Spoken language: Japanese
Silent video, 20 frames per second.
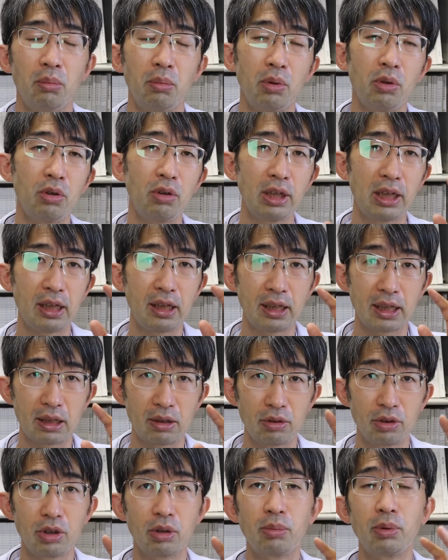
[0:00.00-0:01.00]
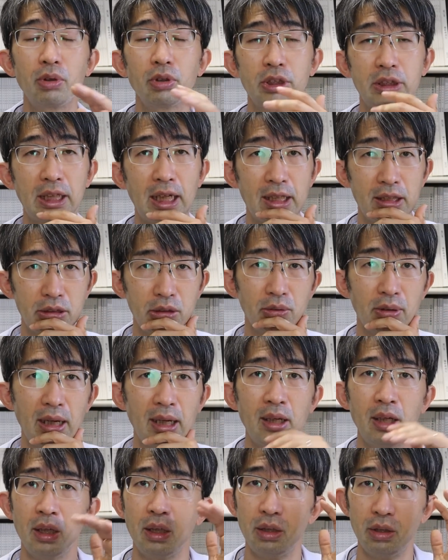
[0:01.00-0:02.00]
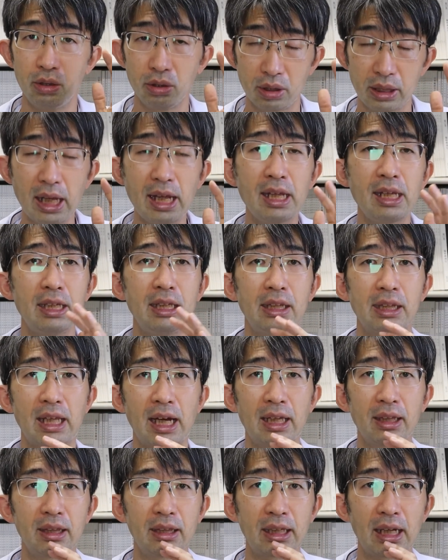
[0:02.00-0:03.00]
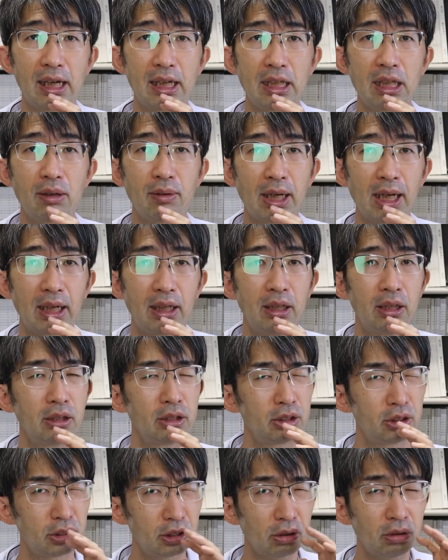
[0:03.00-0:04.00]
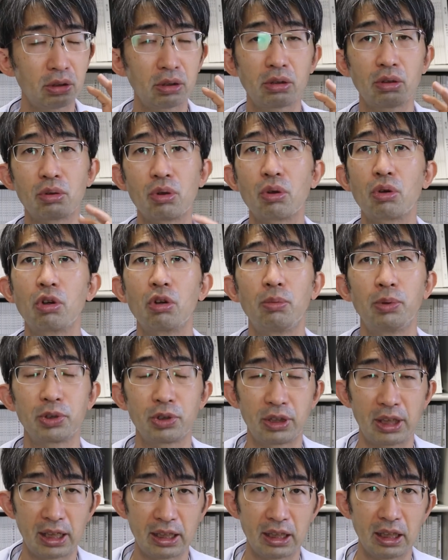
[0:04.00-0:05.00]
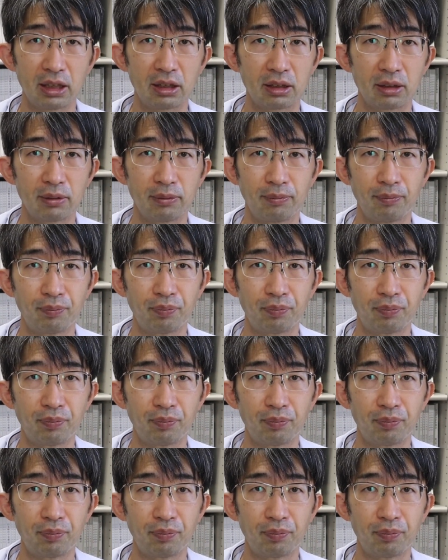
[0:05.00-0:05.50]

毛変がんを予防したい人は、ルテイン単体ではちょっと心もとないです。